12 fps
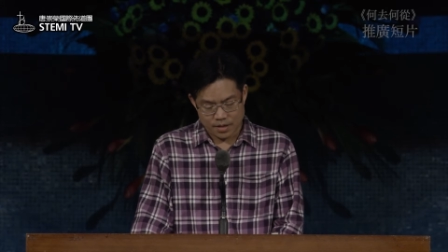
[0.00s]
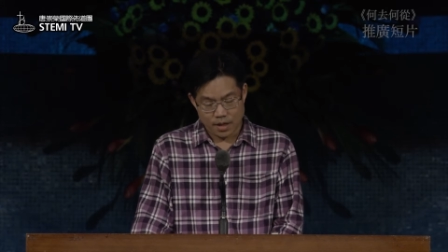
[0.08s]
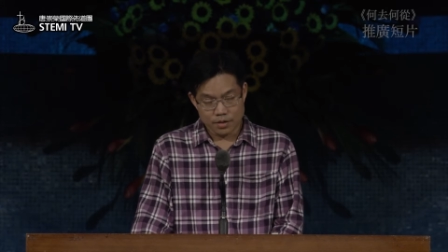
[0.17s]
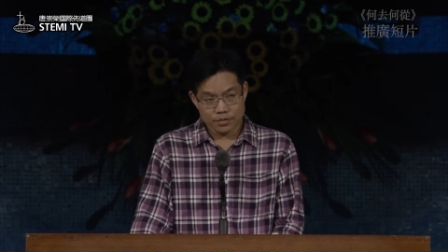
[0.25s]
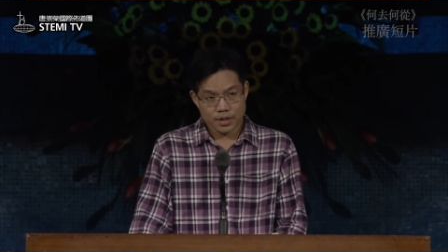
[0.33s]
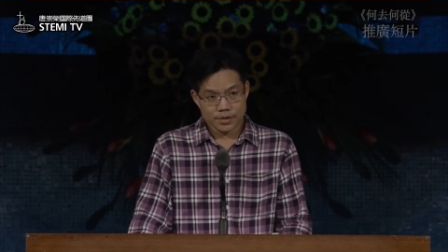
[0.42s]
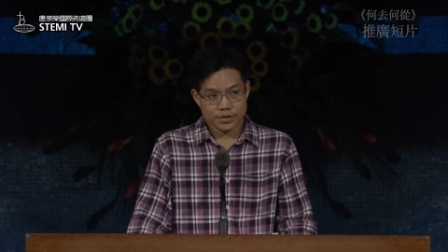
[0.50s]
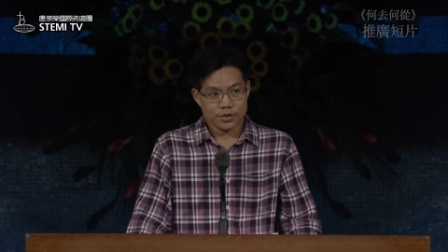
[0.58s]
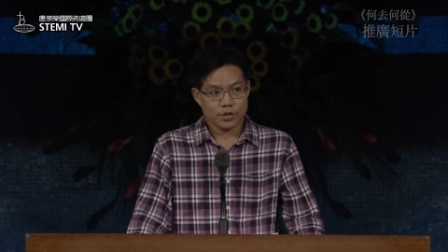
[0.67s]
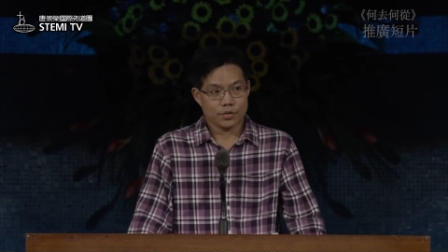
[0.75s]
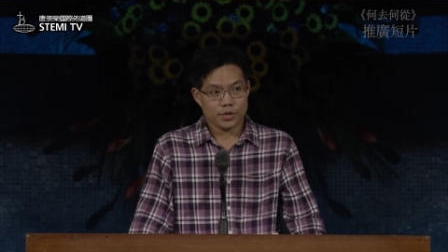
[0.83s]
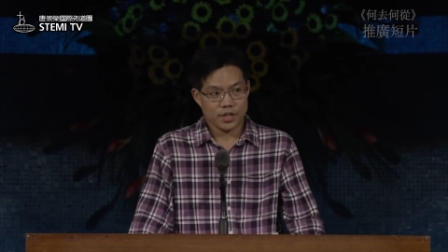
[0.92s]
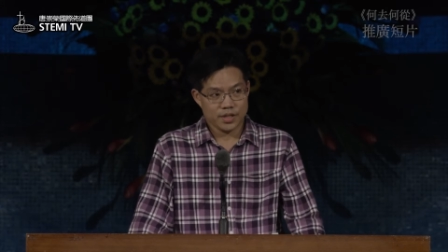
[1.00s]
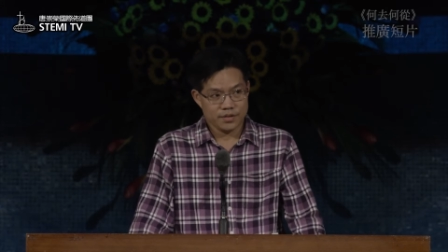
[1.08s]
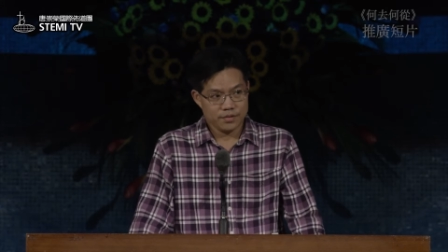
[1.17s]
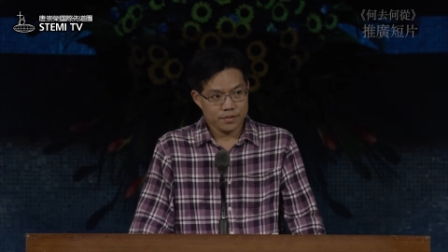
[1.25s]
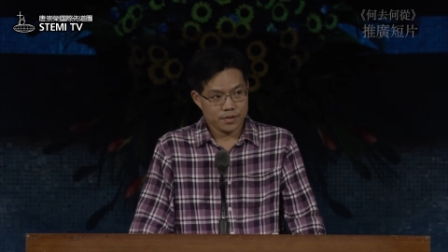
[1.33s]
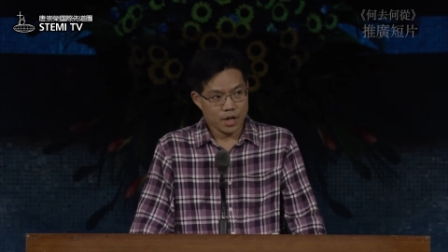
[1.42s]
然后那个时候
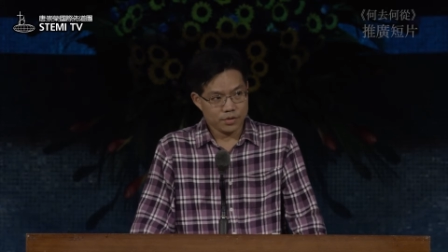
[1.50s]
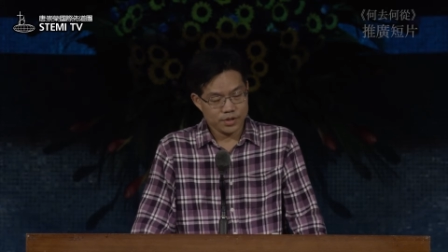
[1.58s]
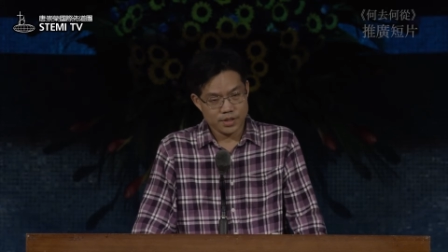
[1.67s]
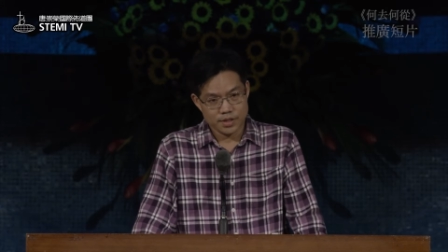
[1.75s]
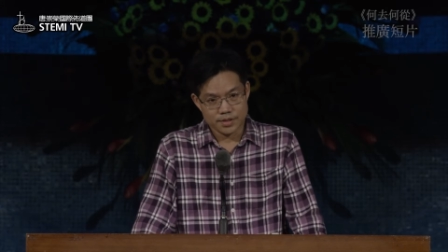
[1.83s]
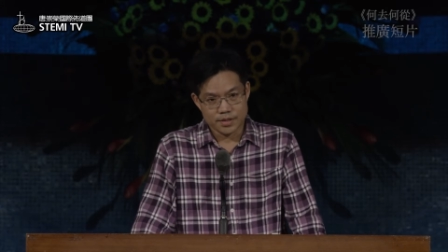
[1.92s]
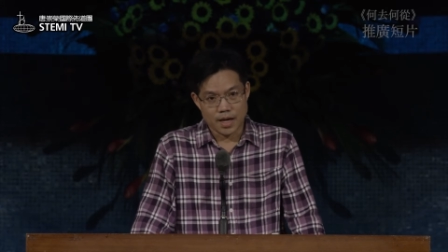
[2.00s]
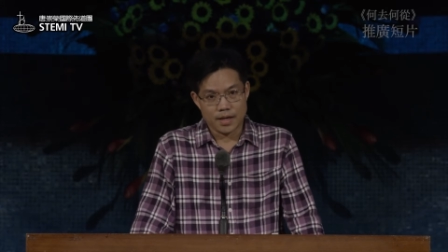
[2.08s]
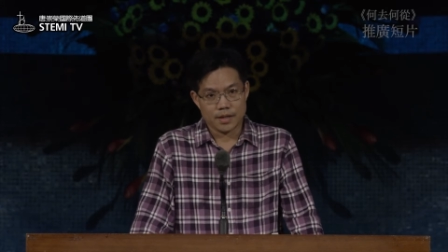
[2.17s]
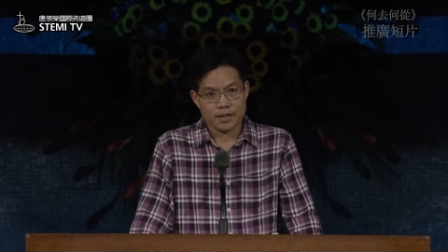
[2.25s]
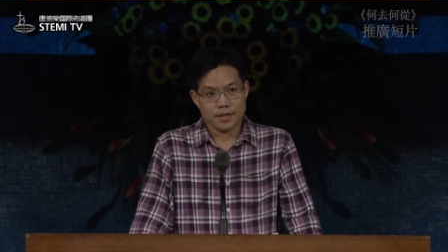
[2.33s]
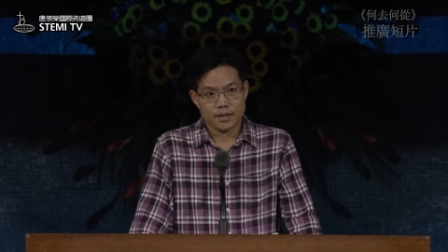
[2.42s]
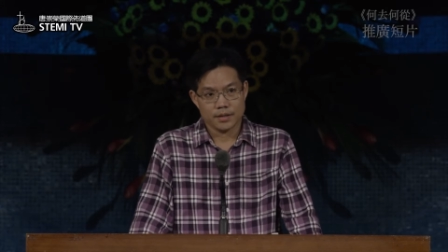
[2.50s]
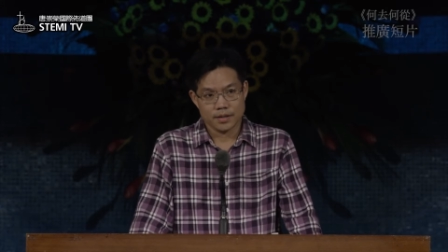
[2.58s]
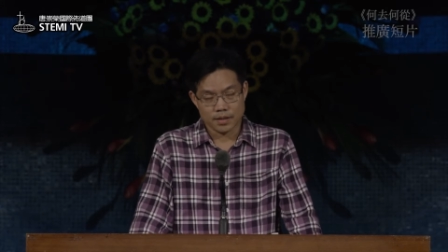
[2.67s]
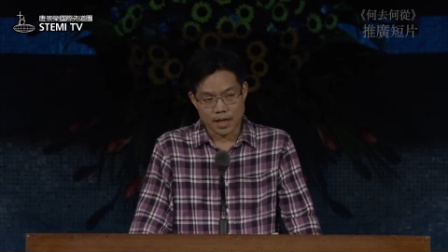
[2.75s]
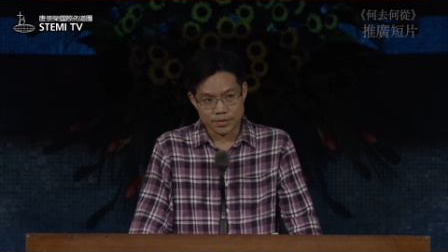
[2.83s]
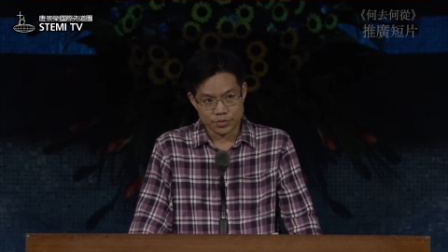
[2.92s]
听到现在
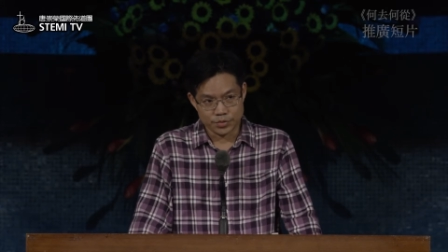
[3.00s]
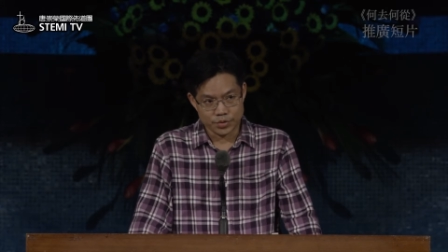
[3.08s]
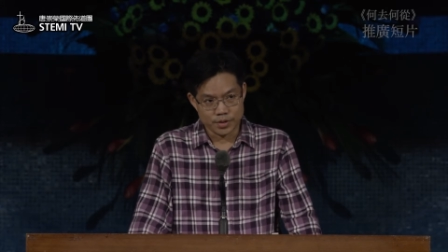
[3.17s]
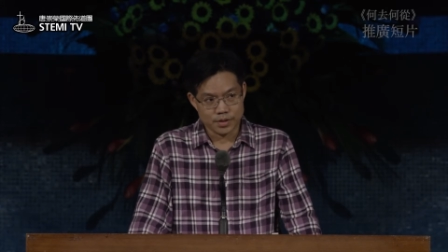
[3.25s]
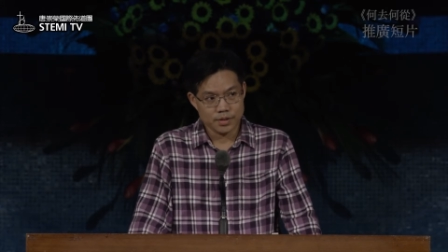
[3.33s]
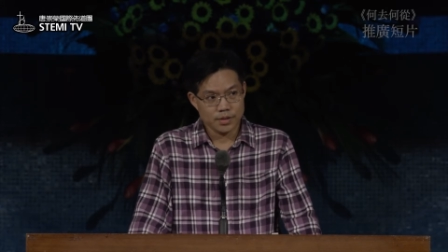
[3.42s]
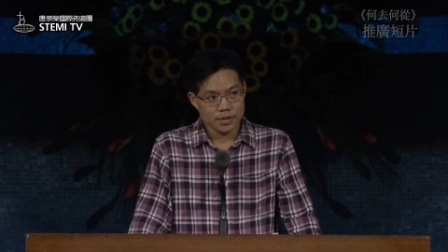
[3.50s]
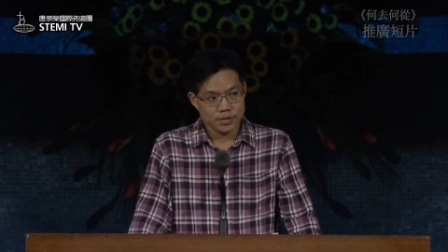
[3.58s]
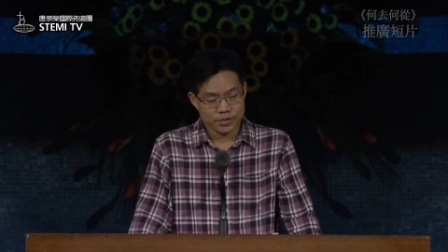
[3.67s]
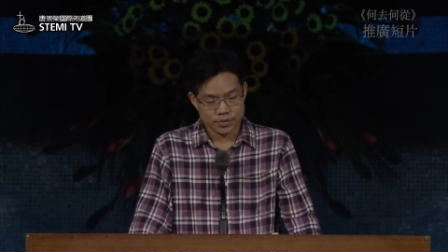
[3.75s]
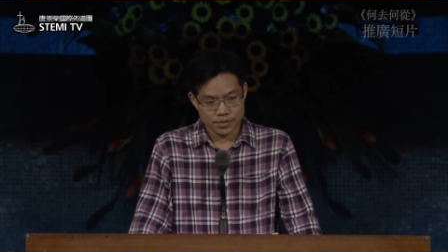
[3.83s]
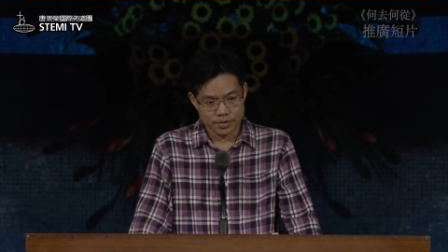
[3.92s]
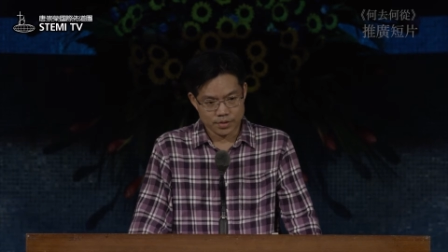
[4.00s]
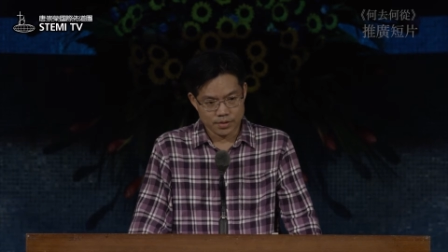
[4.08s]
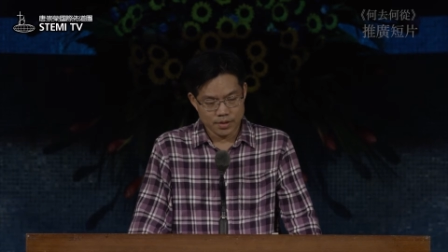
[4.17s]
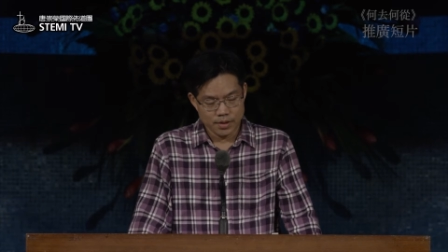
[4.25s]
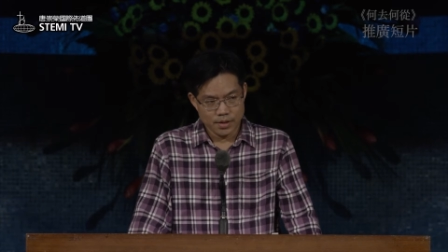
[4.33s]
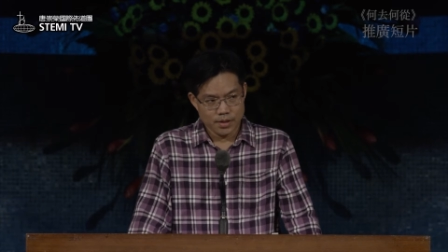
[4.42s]
的感觉，就是
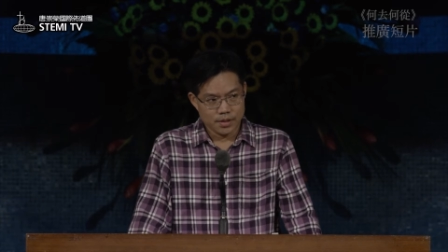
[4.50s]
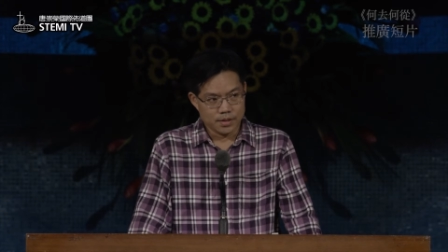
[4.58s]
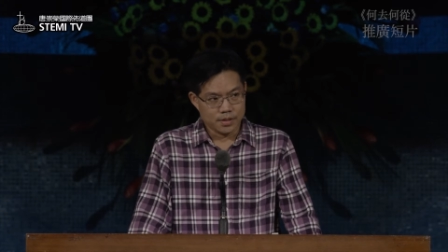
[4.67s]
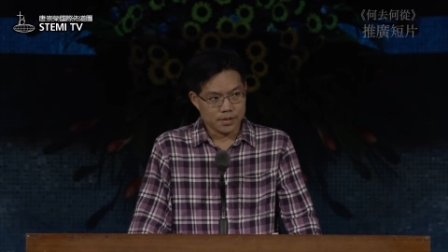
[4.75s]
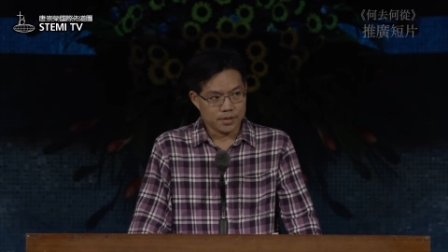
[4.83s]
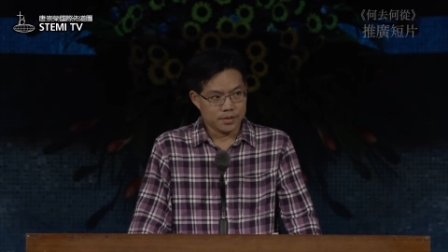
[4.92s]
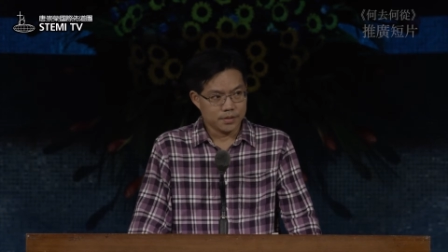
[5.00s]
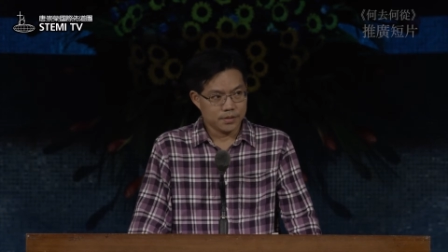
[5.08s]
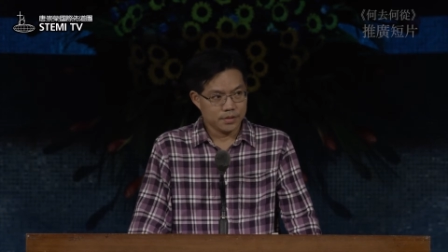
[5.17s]
呃，